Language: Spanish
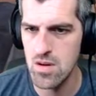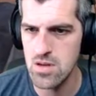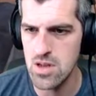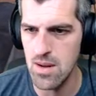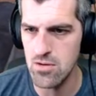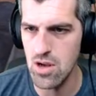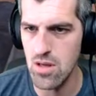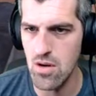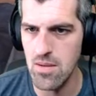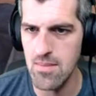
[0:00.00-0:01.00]
La
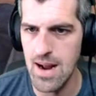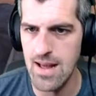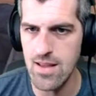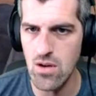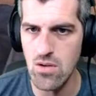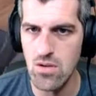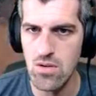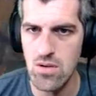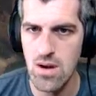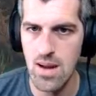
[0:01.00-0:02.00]
posición es mala, tío.
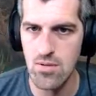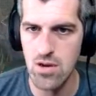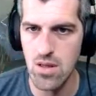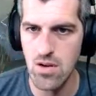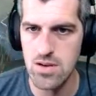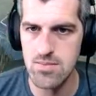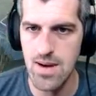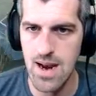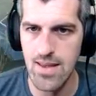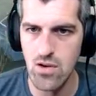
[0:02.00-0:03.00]
La posición es
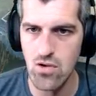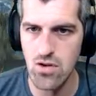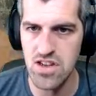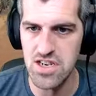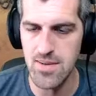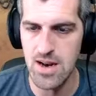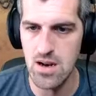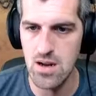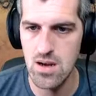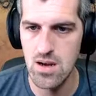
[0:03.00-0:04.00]
mala de cojones, chaval.
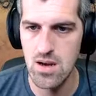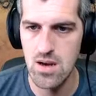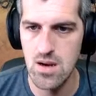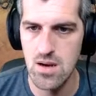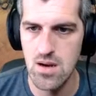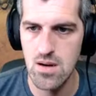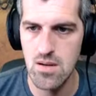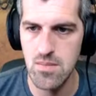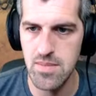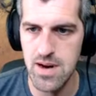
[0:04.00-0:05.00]

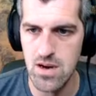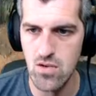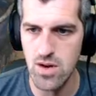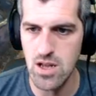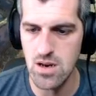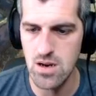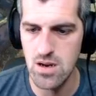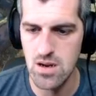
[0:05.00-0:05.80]
Para cubrir.